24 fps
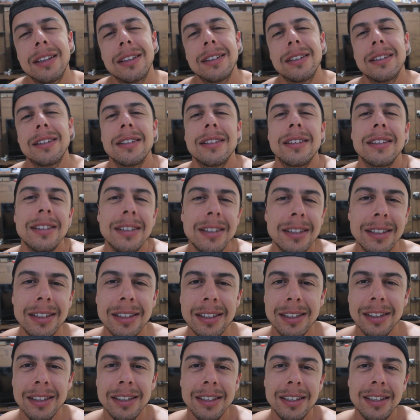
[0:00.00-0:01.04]

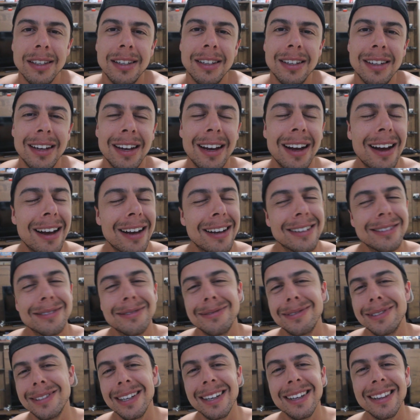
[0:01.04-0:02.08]
E. Ah,
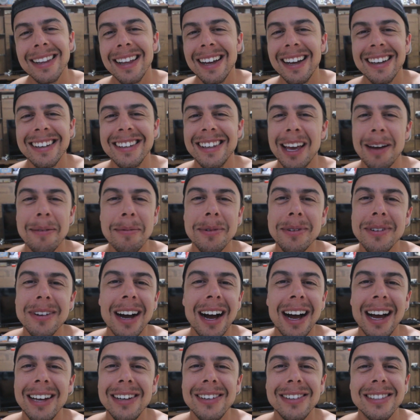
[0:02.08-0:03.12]
sei lá, quebra o
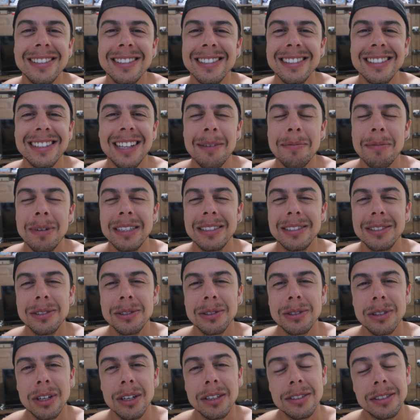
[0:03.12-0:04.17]
galho, assim, né? Mas eu
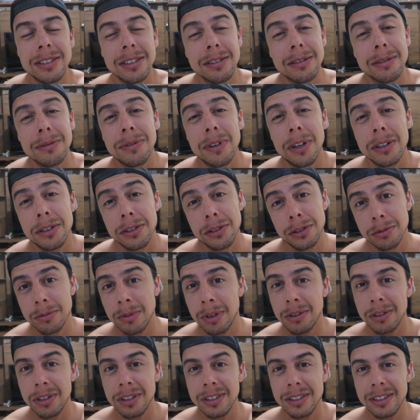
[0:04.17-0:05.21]
só sinto falta de uma
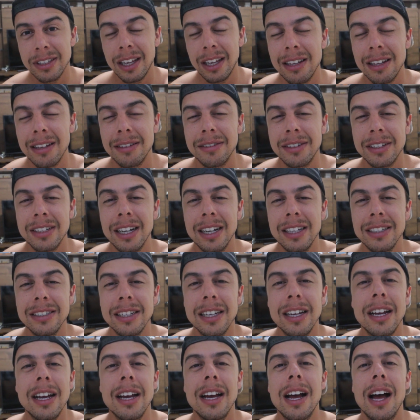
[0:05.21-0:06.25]
coisa na verdade.
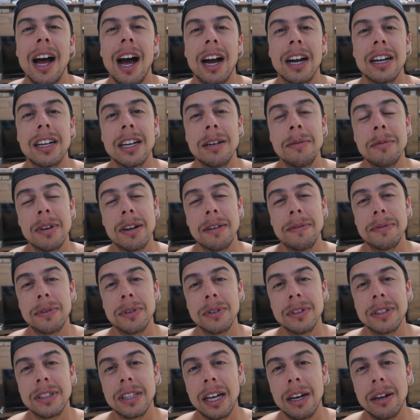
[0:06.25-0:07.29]
A câmera
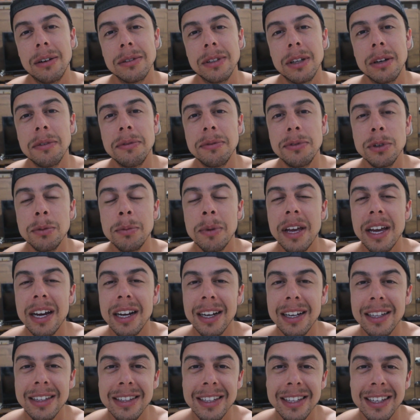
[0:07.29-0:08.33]
frontal não filma em
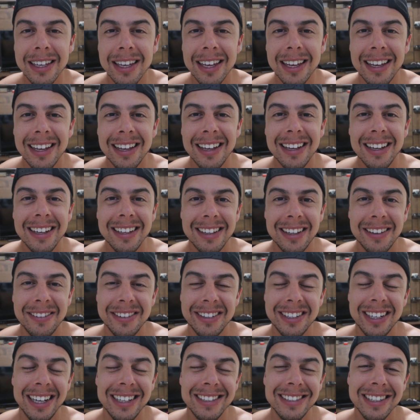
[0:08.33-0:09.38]
HD. Na
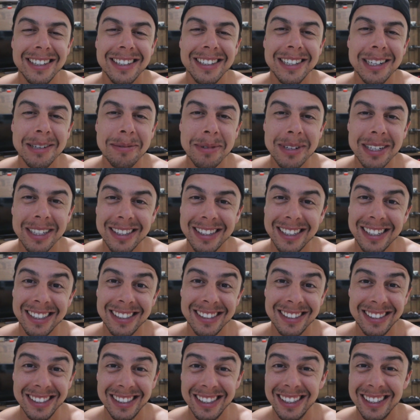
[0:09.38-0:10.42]
verdade, a câmera
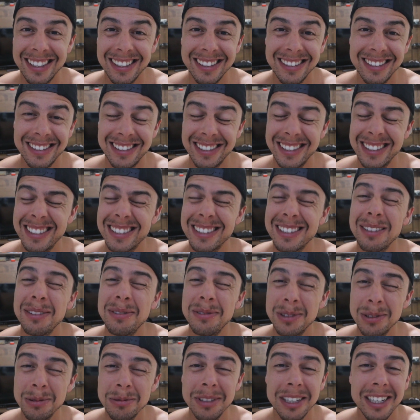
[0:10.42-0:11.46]
traseira diz que
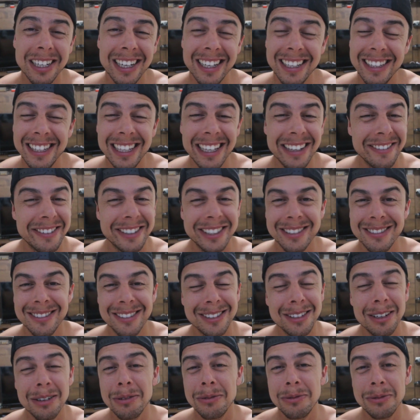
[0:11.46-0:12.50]
filma em HD, mas
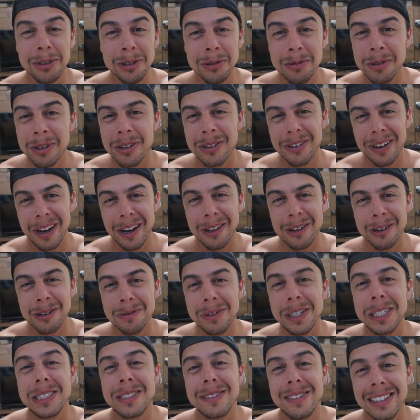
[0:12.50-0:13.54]
quando eu filmo com ela,
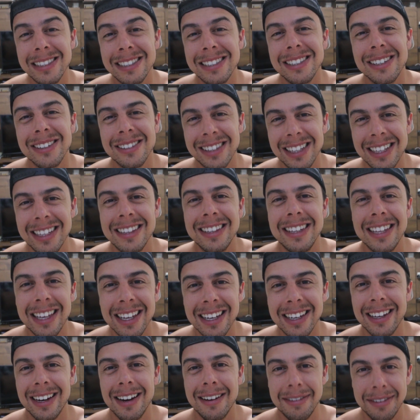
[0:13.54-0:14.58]
algumas vezes que eu
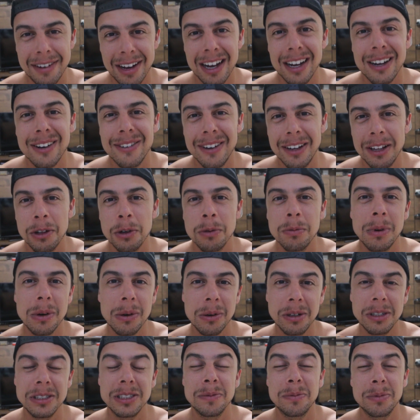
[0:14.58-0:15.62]
tentei gravar com ela alguma
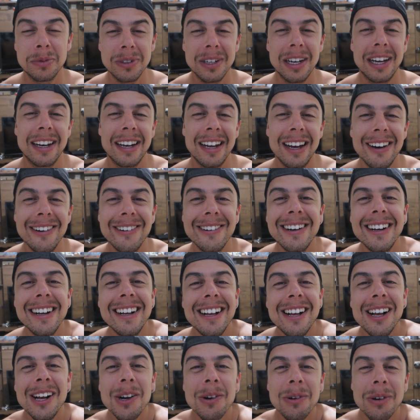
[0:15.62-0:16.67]
coisa pro canal,
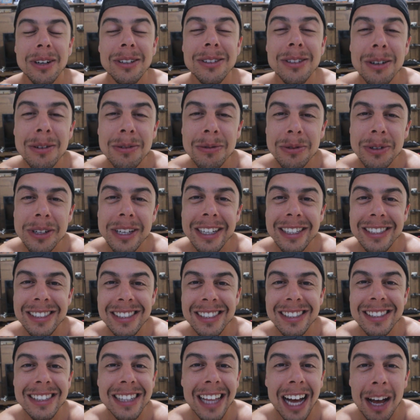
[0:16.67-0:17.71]
quando eu fui
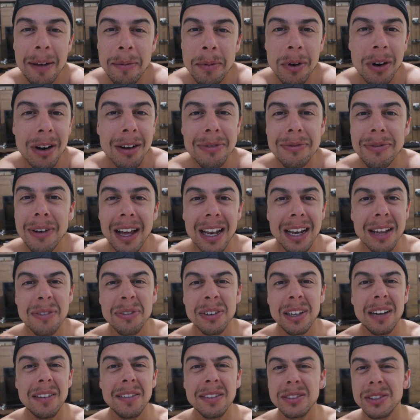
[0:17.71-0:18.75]
editar, meu, a fala
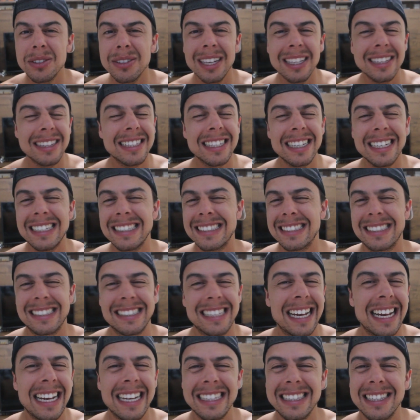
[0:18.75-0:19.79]
ficava toda
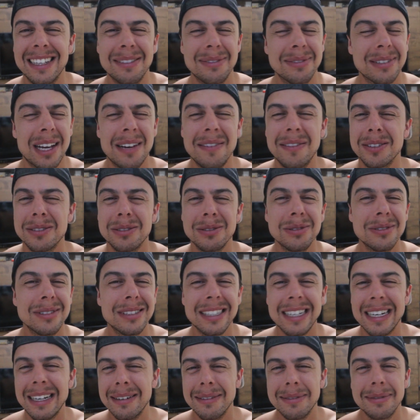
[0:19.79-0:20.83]
atrasada, ficava tudo
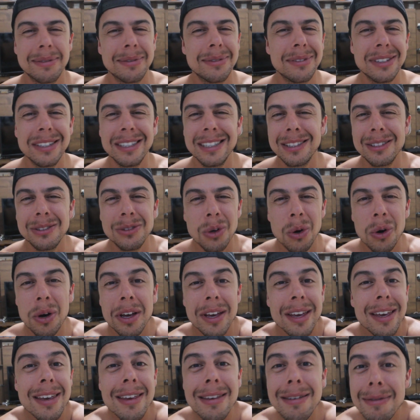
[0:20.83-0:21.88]
travando,
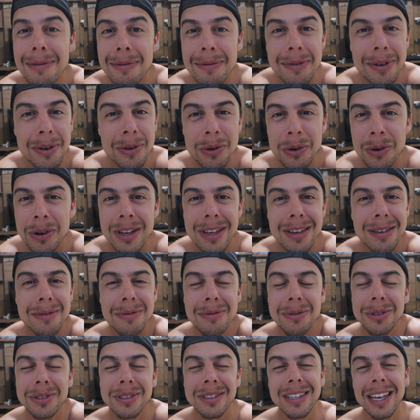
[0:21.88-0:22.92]
horrível,
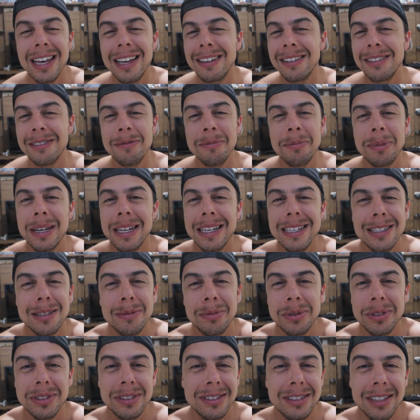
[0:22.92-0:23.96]
horrível, sério, não presta. O
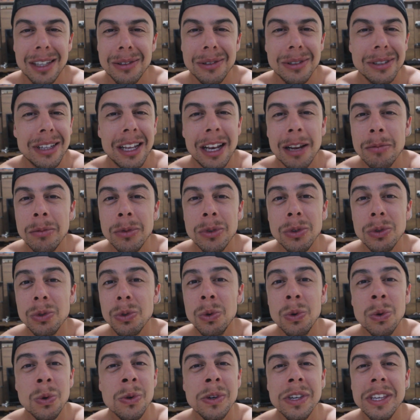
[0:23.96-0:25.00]
processador dele é muito
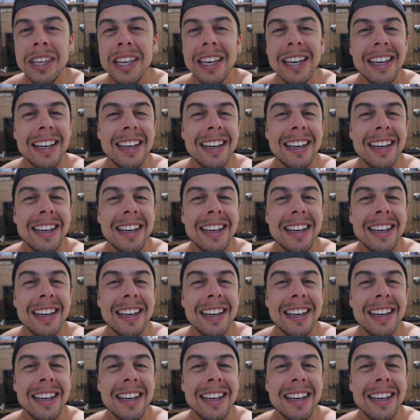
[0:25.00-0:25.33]
ruim.